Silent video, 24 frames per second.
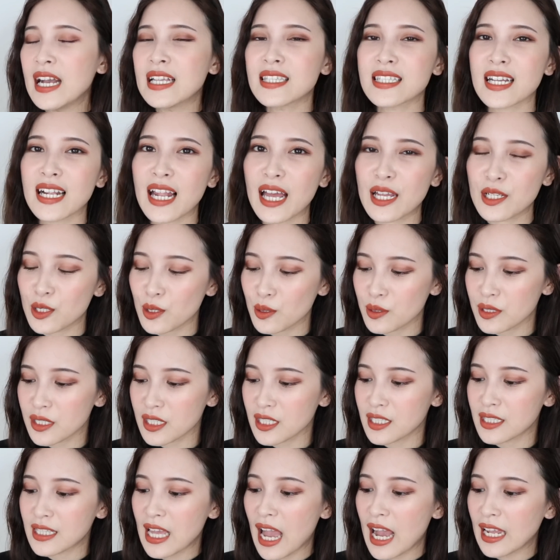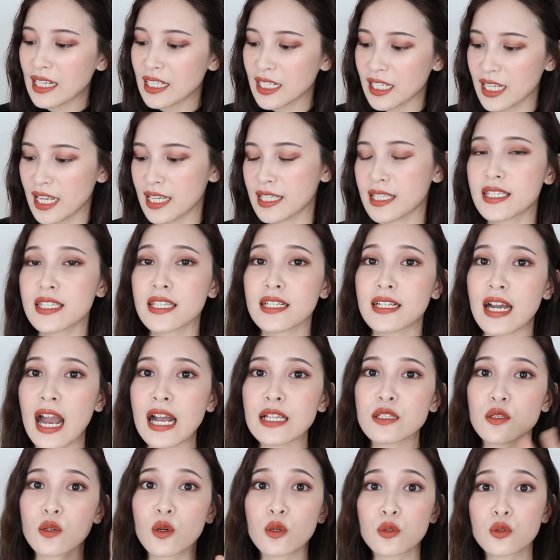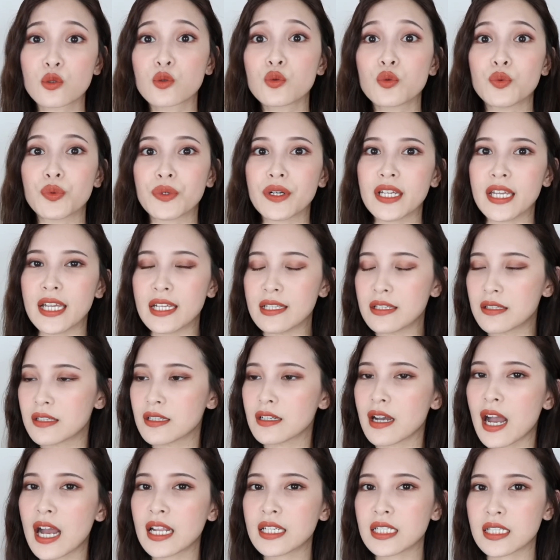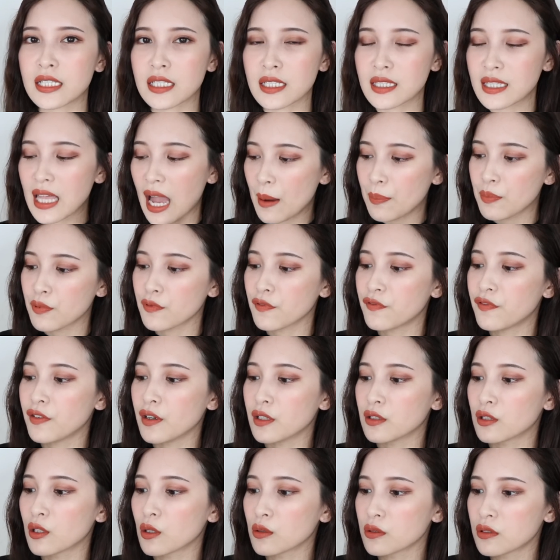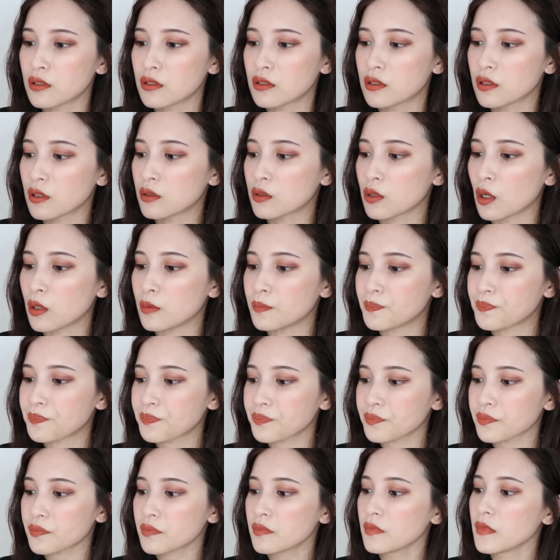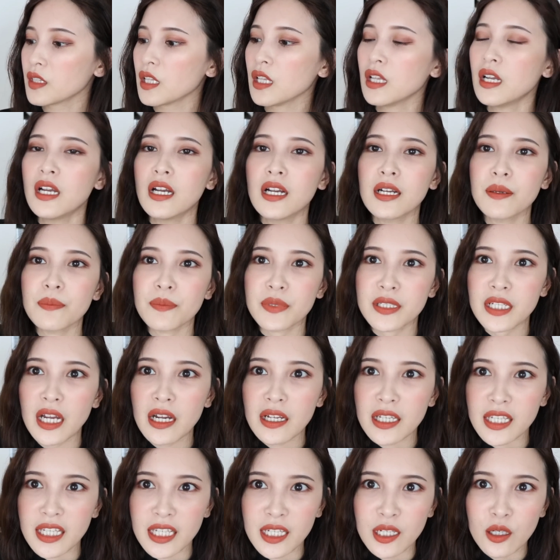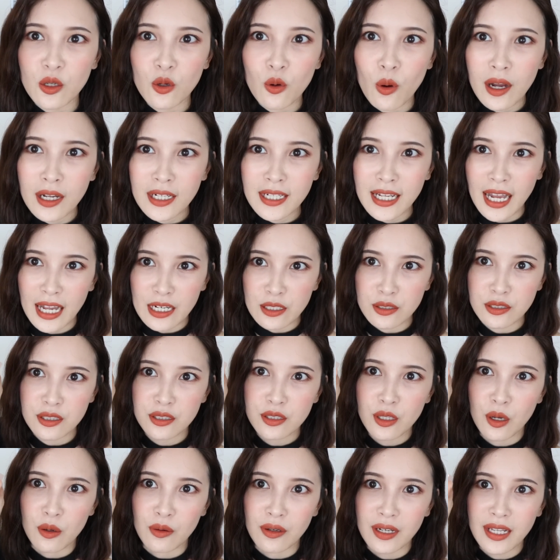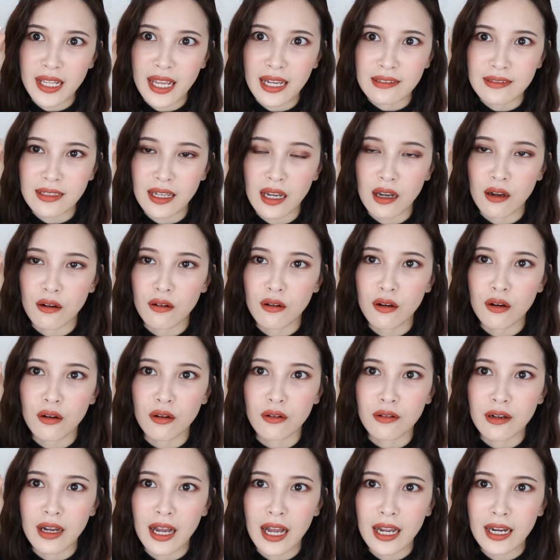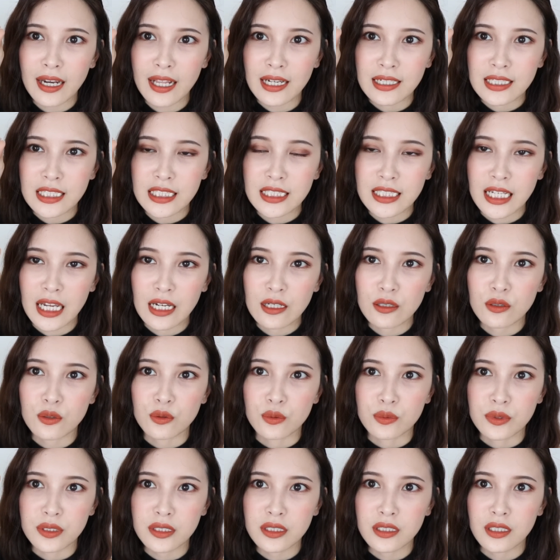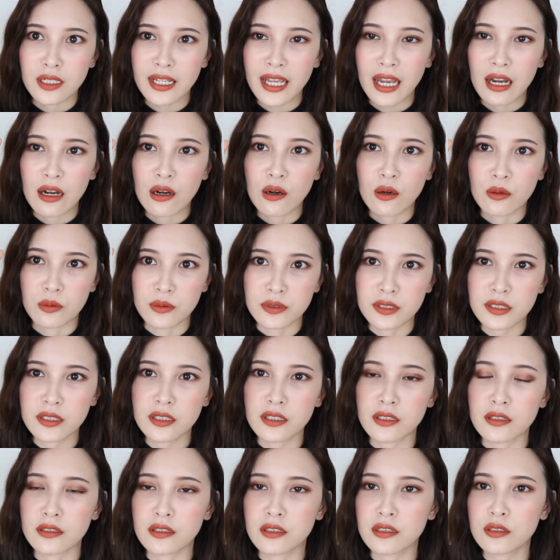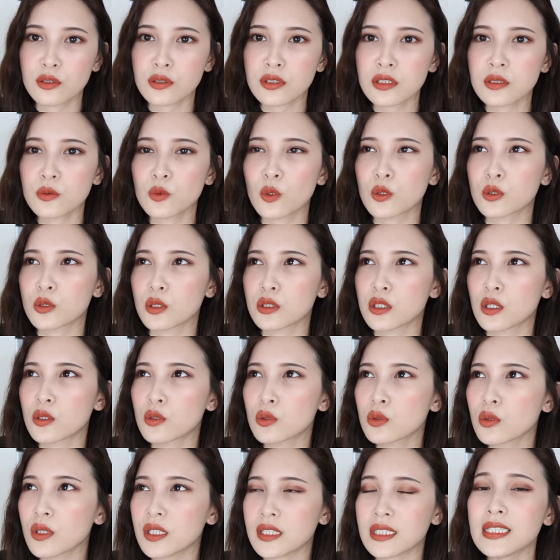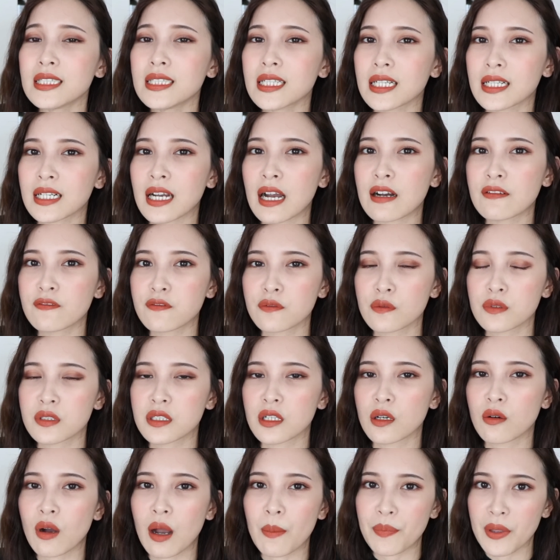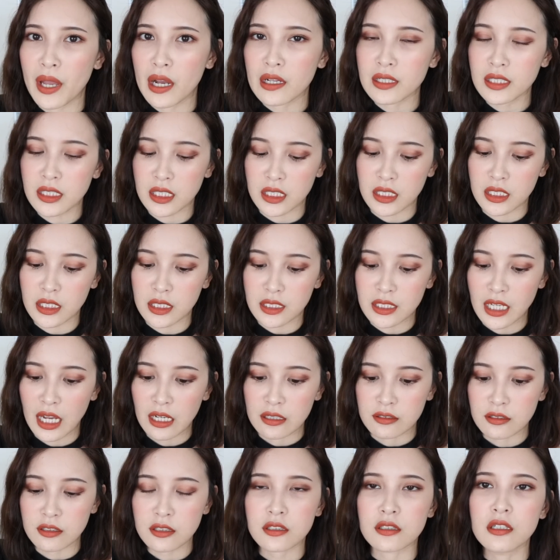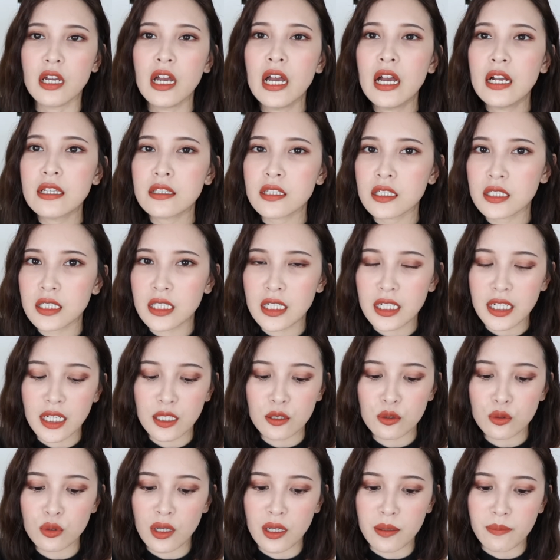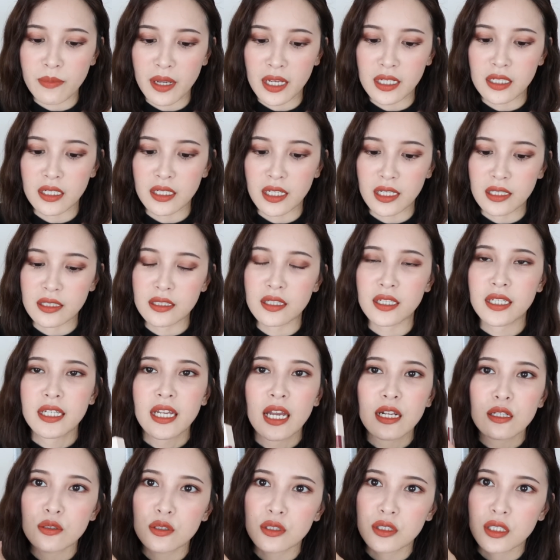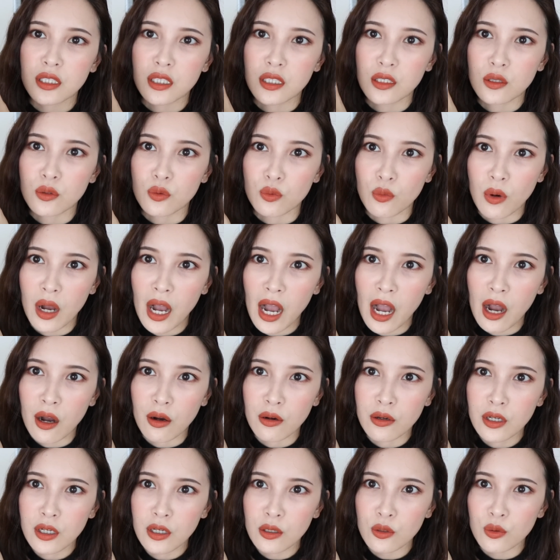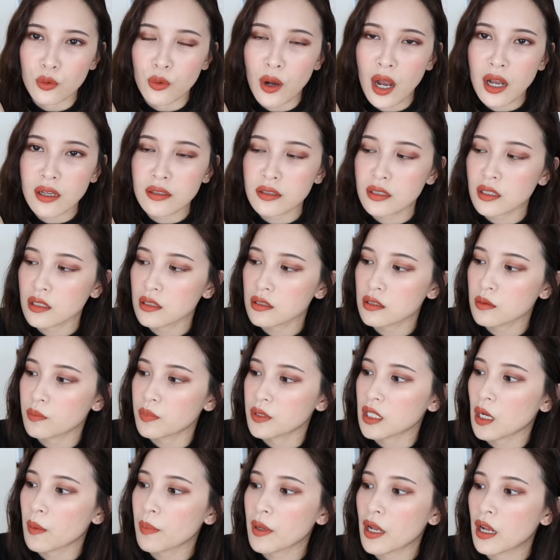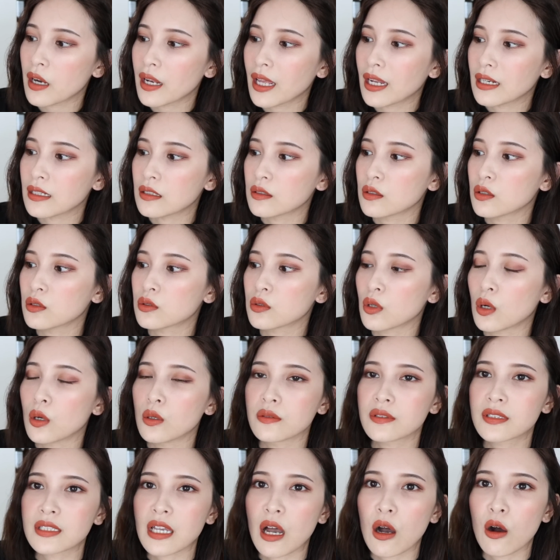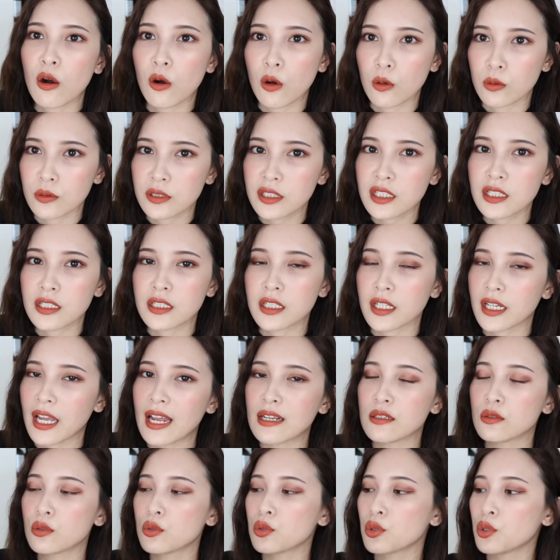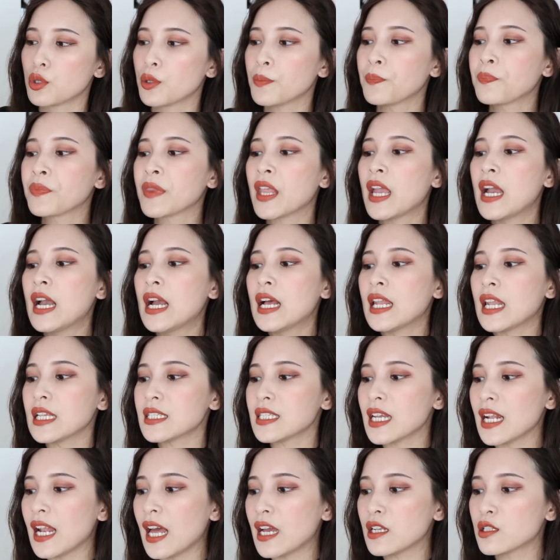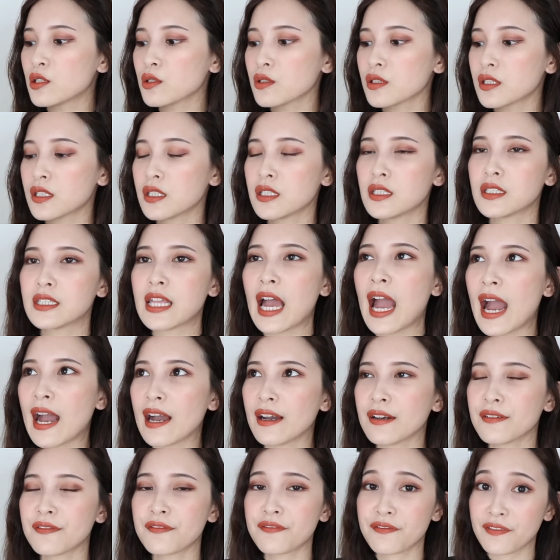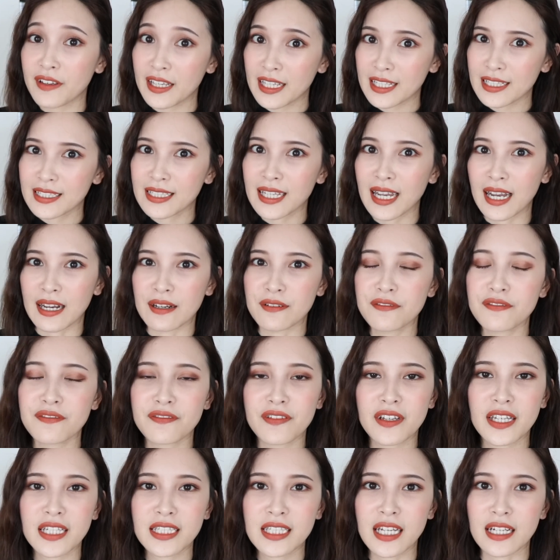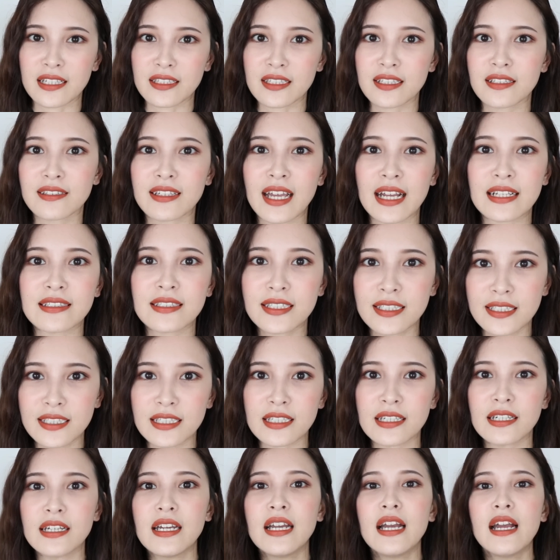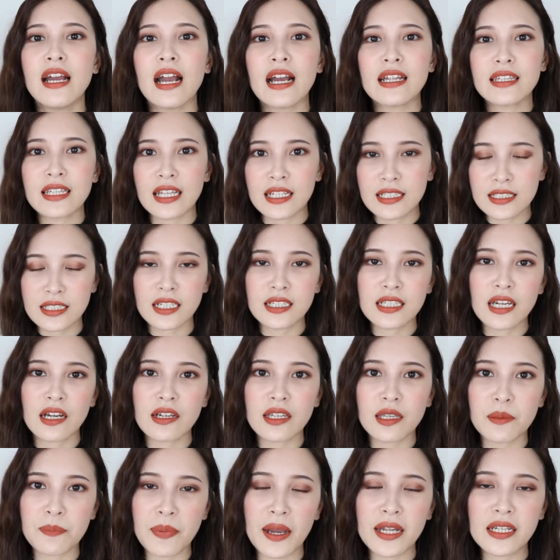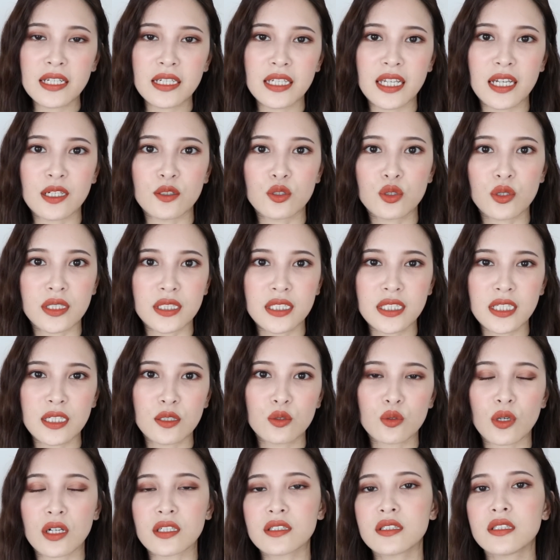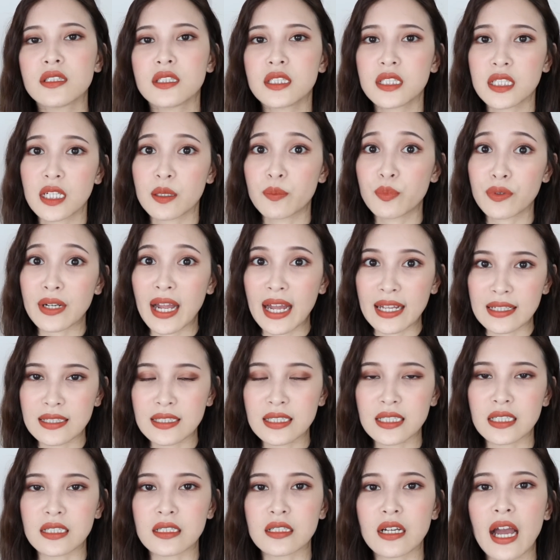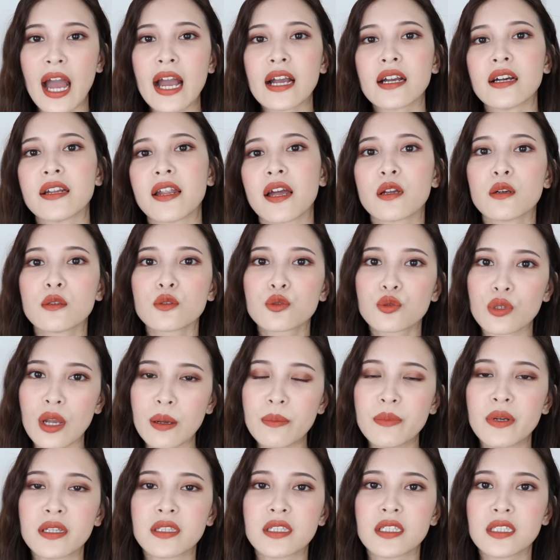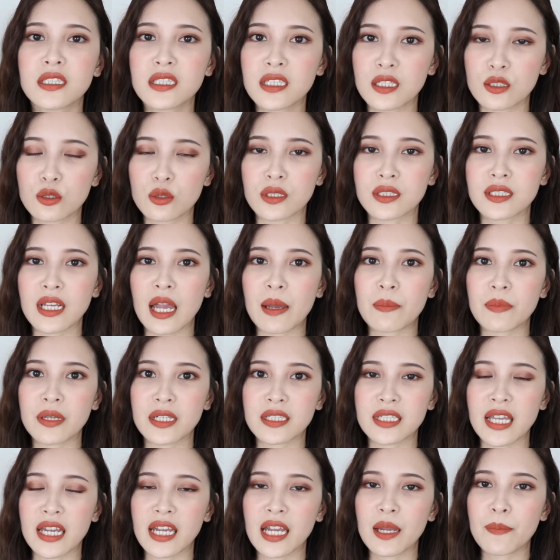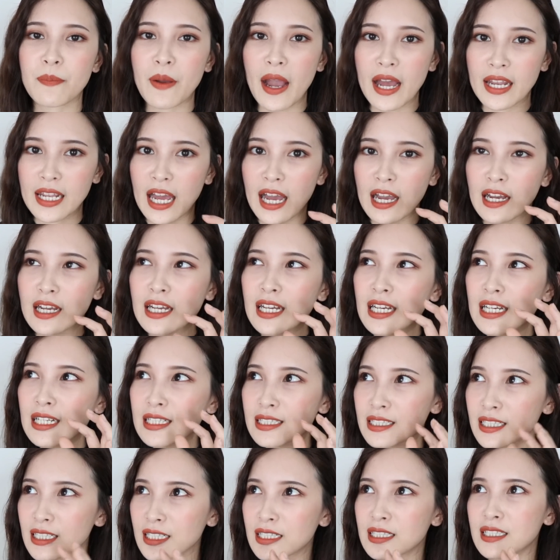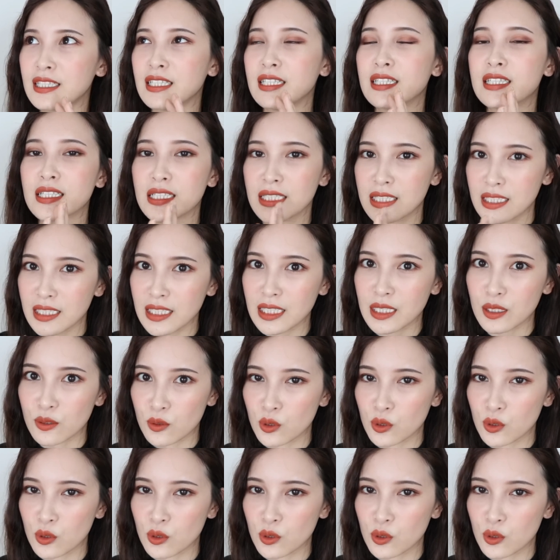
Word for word: 再来就是它的颜色，它总共出五个颜色，它其实大部分都是这种比较荧光感，就是那种亮桃红啊、亮珊瑚色、亮红色，就是我觉得如果你是健康肤色的话，不要轻易尝试。这系列最美的颜色应该就是这个五号。五号色是比较漂亮的那种枣红色的感觉，那再来就是它非常非常的难卸，它难卸到一般的眼唇卸妆是卸不干净的，它可能要用专门的卸唇产品才可以把它彻底的卸